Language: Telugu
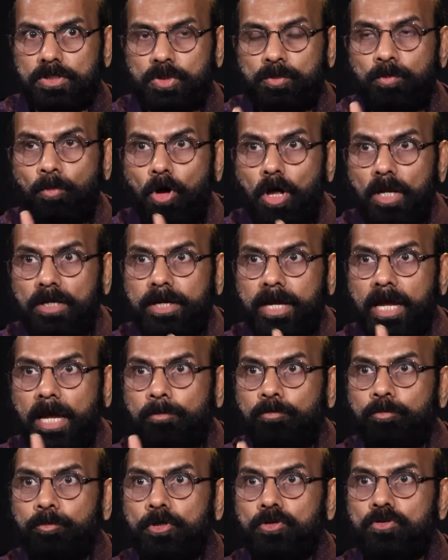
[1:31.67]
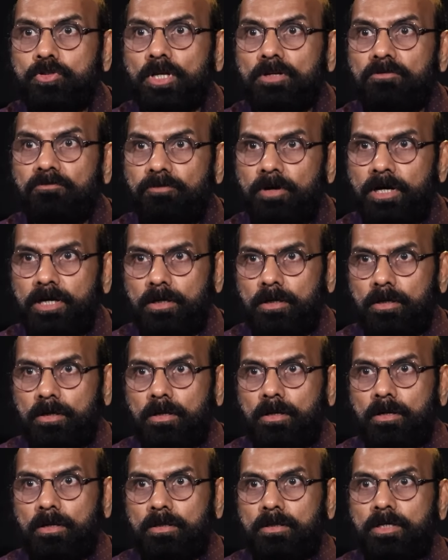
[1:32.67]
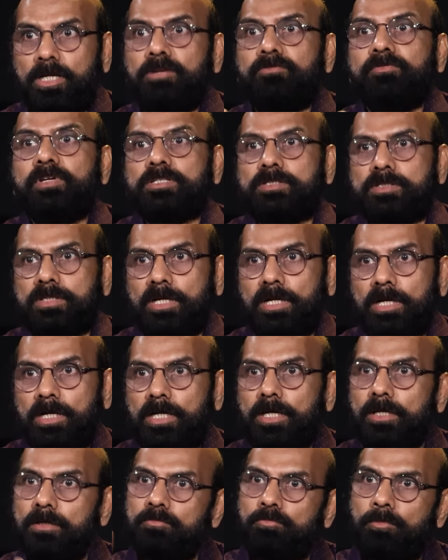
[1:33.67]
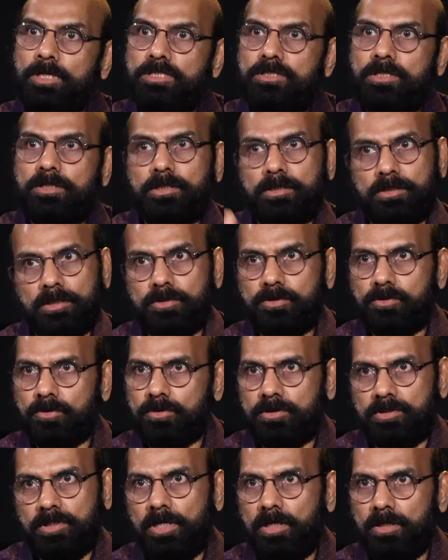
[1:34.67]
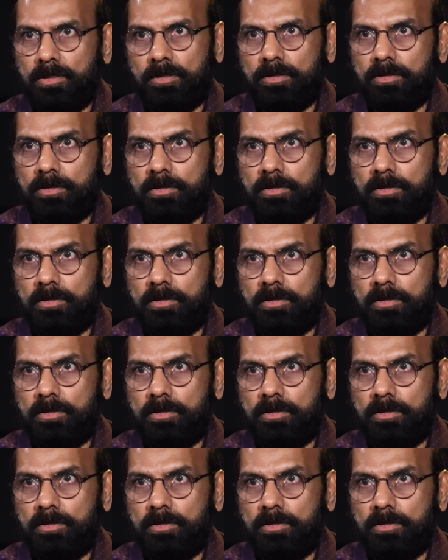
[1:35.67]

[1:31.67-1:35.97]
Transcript: స్మాల్ క్యాప్ మ్యూచువల్ ఫండ్ ఇన్వెస్ట్ చేయండి మంచి రిటర్న్స్ వస్తాయి